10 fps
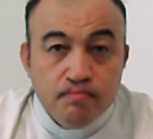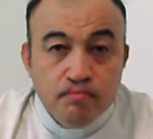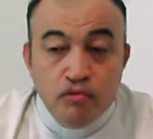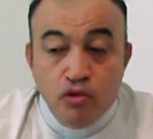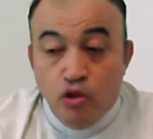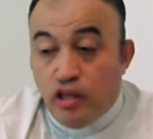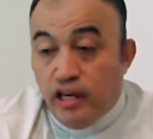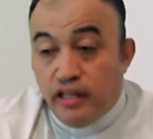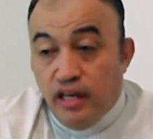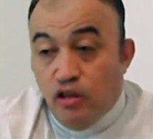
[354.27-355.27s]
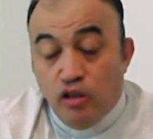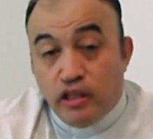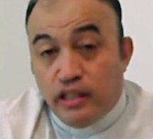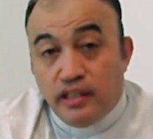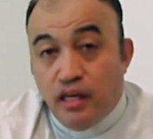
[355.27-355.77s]
no creyeron lo que
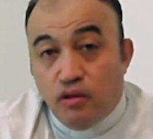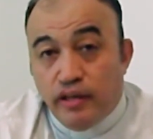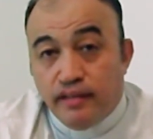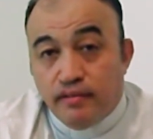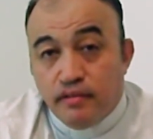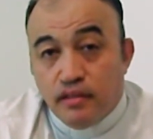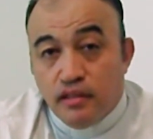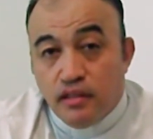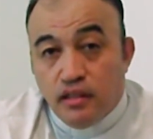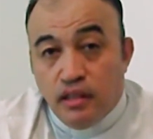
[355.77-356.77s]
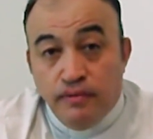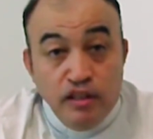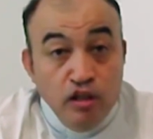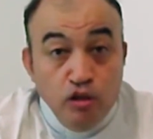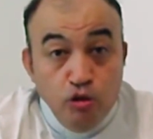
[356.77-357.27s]
decía Noé, y vino
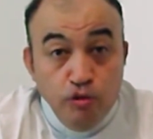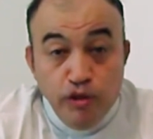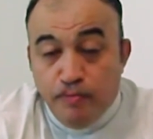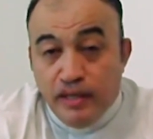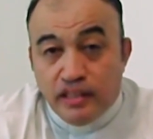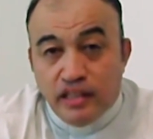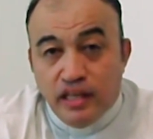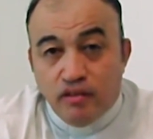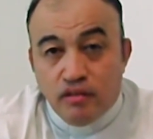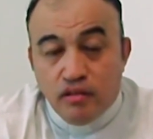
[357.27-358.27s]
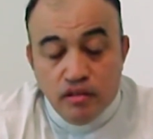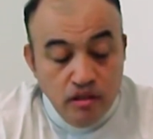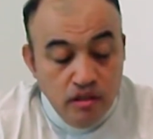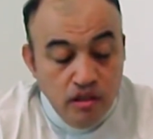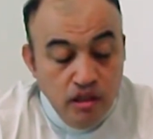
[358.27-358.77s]
el diluvio y perecieron.
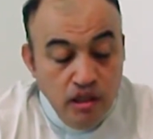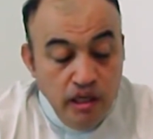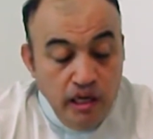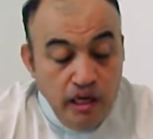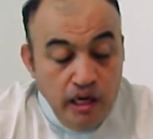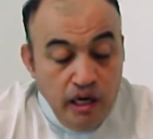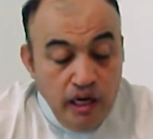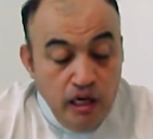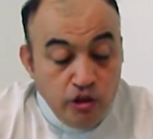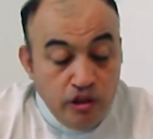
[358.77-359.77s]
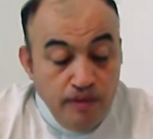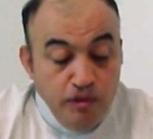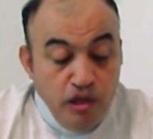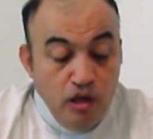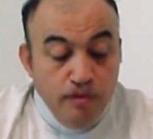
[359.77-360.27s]
En los tiempos
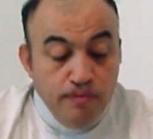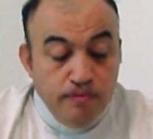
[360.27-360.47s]
de Lot,